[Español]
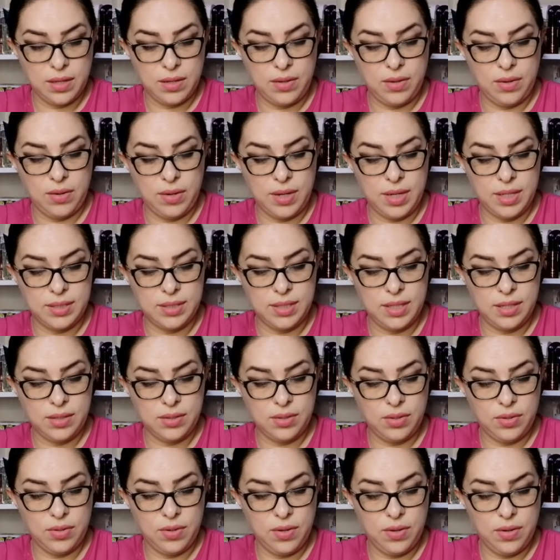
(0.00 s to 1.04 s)
Creo que es el
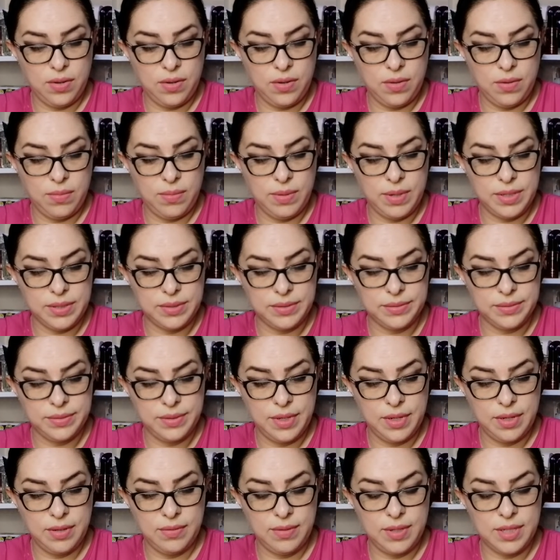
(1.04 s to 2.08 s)
tono cover,
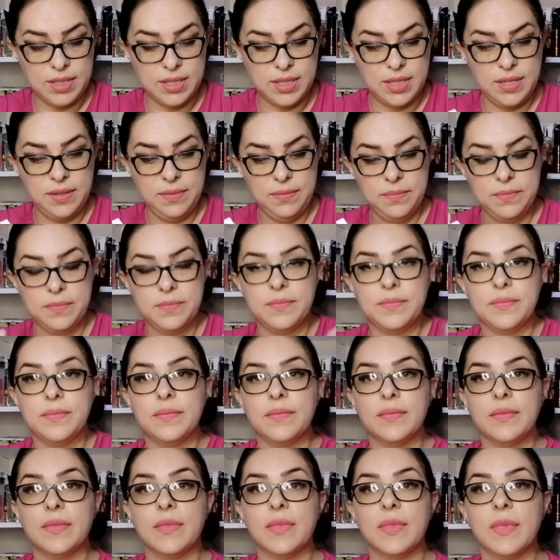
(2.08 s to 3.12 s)
algo así.
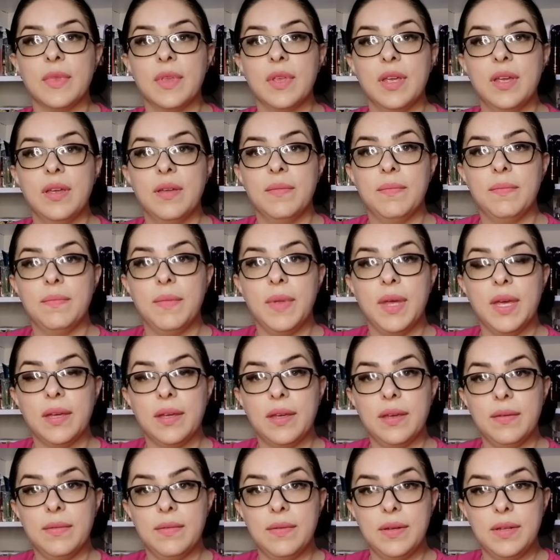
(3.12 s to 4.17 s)
Vean
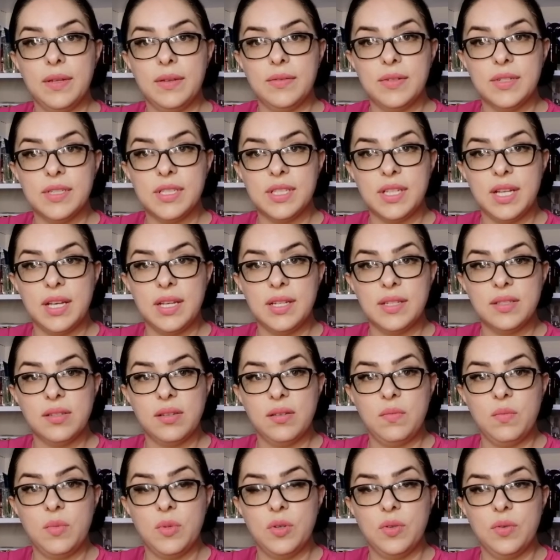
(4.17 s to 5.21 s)
qué bonito está, es
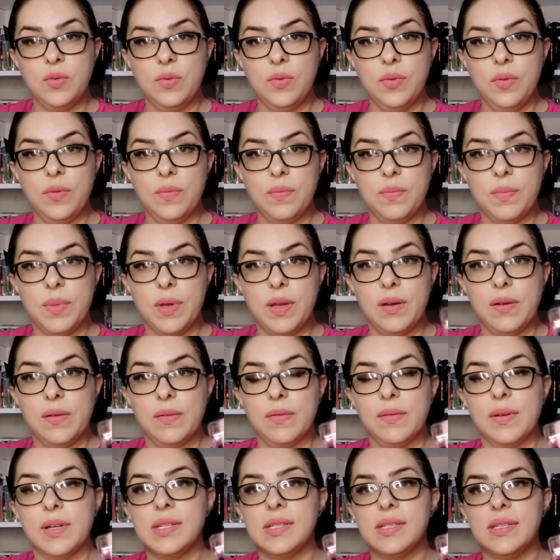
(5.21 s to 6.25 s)
como nude,
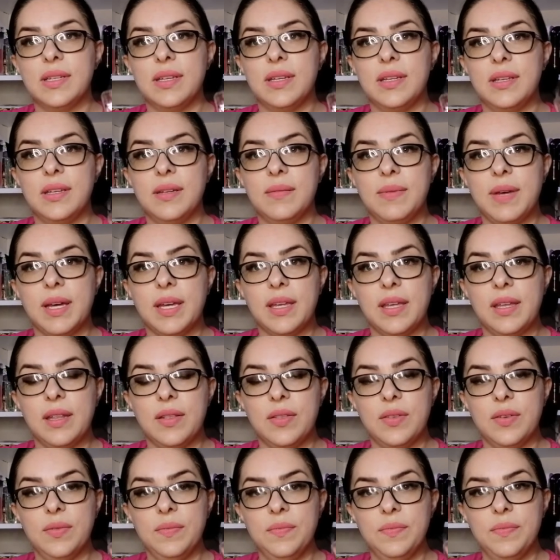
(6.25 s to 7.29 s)
pero así
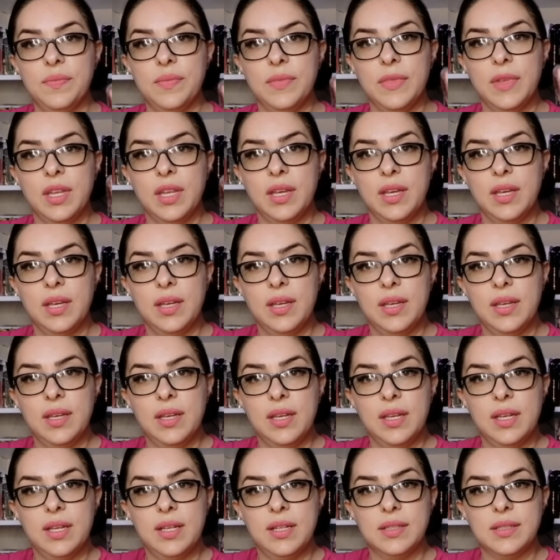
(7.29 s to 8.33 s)
bajito.
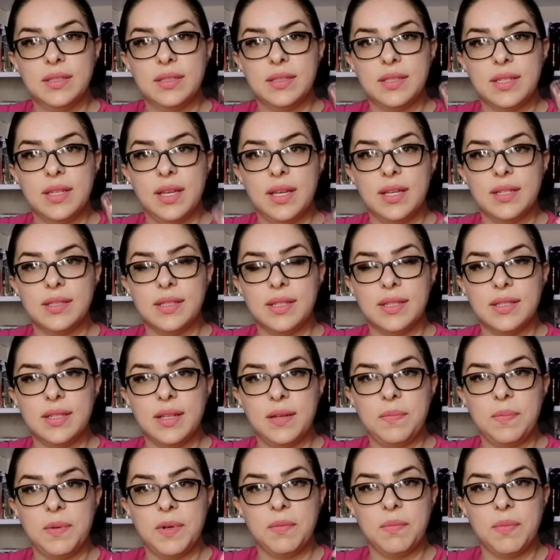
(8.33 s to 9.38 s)
Sí, este es
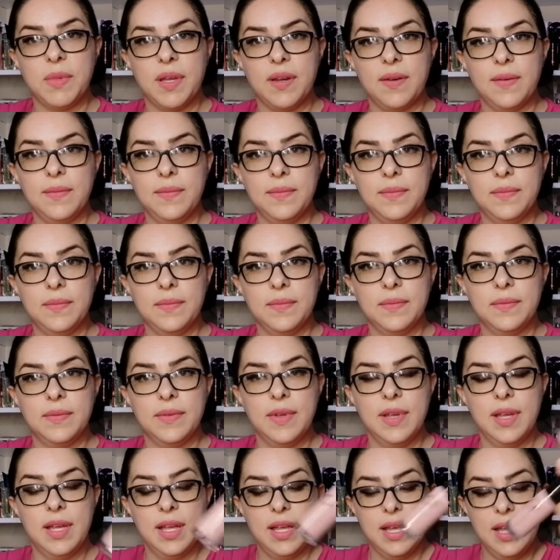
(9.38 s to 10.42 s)
el primero.
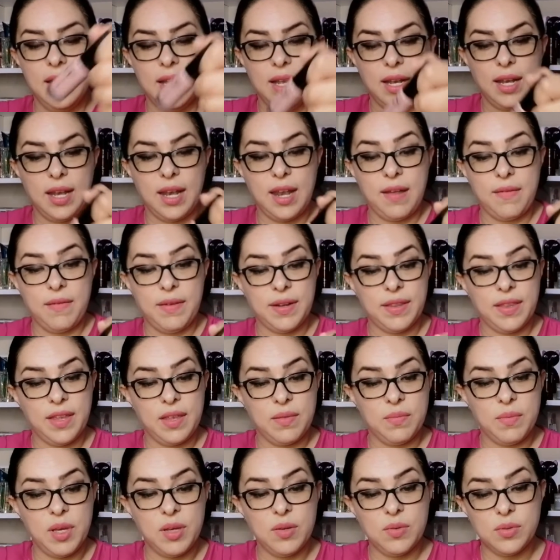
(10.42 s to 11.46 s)
La verdad
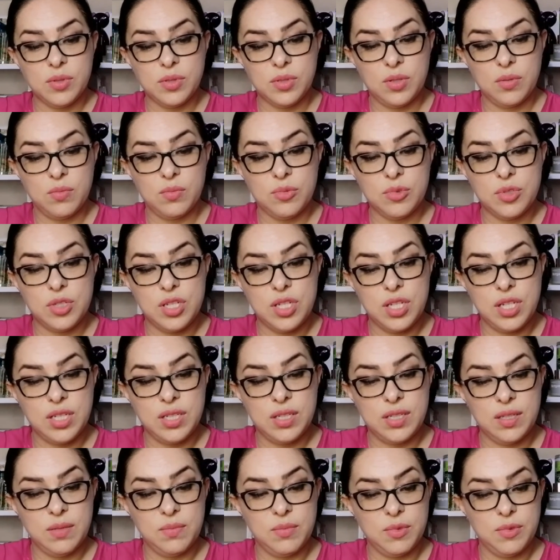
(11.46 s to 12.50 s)
me gustó
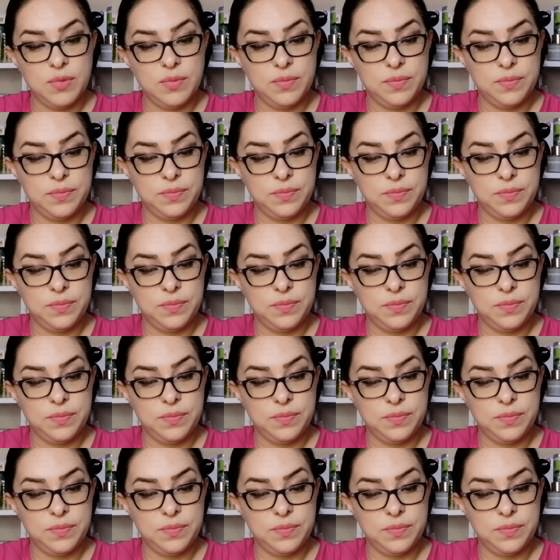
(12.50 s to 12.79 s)
muchísimo.